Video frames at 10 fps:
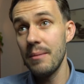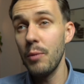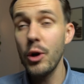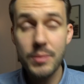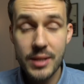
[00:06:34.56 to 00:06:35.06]

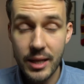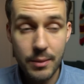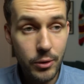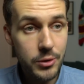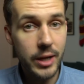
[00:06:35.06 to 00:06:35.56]
Moim
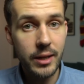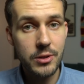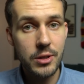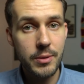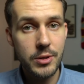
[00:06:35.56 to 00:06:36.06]
zdaniem on
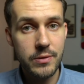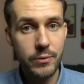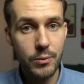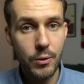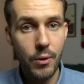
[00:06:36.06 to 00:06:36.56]
żegnać się będzie z
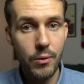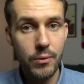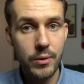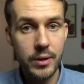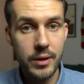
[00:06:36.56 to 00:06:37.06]

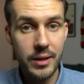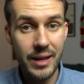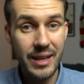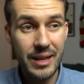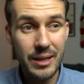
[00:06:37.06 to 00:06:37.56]
Formułą
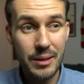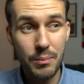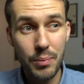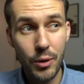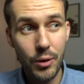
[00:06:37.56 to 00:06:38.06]
1, e,
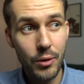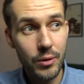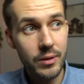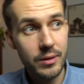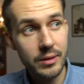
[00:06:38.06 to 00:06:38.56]

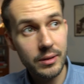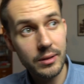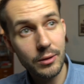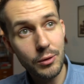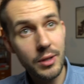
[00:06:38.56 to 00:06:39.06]
bo e,
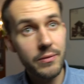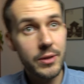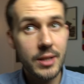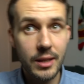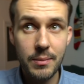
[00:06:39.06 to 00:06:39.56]
no, nie
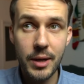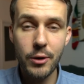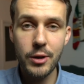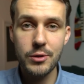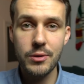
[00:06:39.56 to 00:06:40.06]
widzę
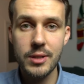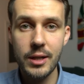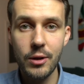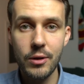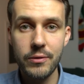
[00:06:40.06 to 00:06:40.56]
Kimiego
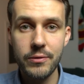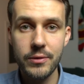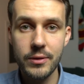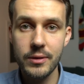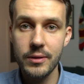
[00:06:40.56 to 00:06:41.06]
jeżdżącego w,
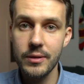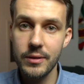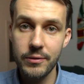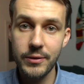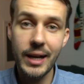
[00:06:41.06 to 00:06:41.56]

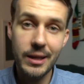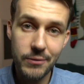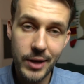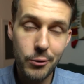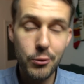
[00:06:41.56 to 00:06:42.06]
w takim
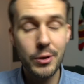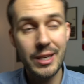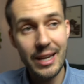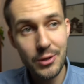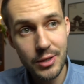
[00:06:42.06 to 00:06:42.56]
wieku,
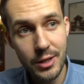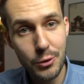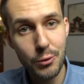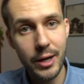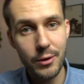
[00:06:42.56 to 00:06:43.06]
jeszcze
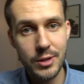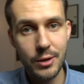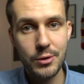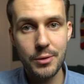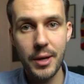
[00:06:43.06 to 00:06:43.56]

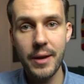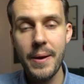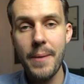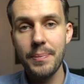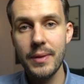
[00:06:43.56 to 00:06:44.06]
szukającego sobie
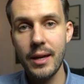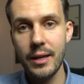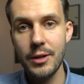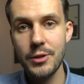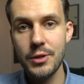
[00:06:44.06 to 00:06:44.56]

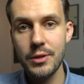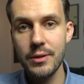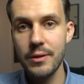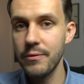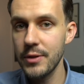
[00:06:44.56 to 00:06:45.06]
jakichś
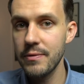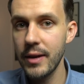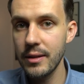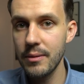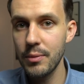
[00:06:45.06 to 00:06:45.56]
e,
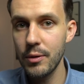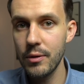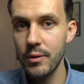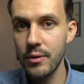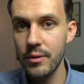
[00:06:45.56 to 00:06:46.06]
wyzwań,
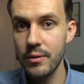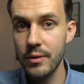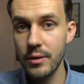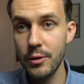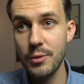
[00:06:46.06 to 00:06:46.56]
bo
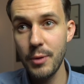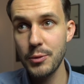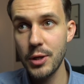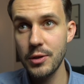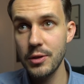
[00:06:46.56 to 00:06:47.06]
to, co miał
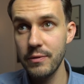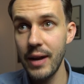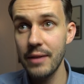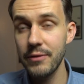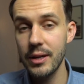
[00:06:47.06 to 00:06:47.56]
przeżyć w
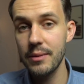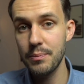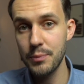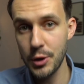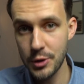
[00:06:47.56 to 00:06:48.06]
Alfie,
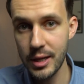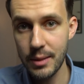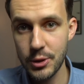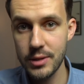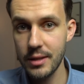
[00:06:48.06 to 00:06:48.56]

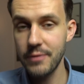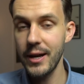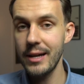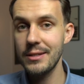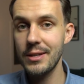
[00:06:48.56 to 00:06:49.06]
przeżyje przez te
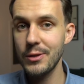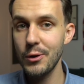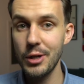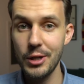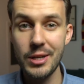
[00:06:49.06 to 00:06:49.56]
dwa
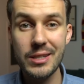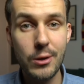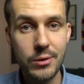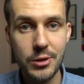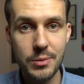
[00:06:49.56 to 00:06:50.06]
sezony i nie
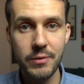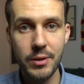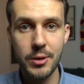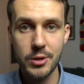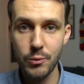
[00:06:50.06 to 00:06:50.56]
sądzę, żeby w
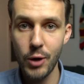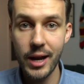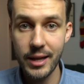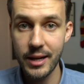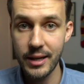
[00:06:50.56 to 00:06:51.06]
nim jeszcze
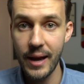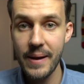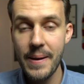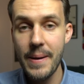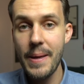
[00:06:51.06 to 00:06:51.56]
była energia
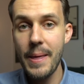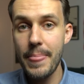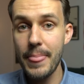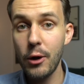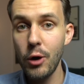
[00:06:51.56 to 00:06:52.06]

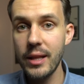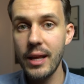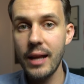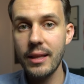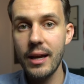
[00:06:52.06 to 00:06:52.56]
na
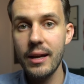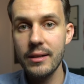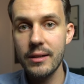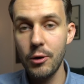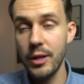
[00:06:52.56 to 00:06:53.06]
kolejne lata,
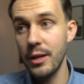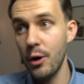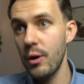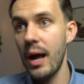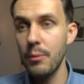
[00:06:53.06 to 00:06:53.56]
kolejny
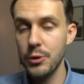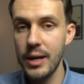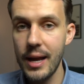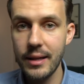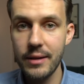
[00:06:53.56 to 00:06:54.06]
rok, a może
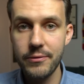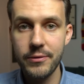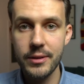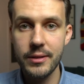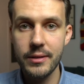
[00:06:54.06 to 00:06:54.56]
lata
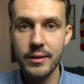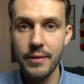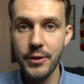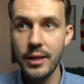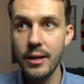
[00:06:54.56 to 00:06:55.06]
w
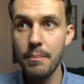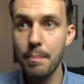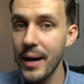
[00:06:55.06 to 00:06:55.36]
F1.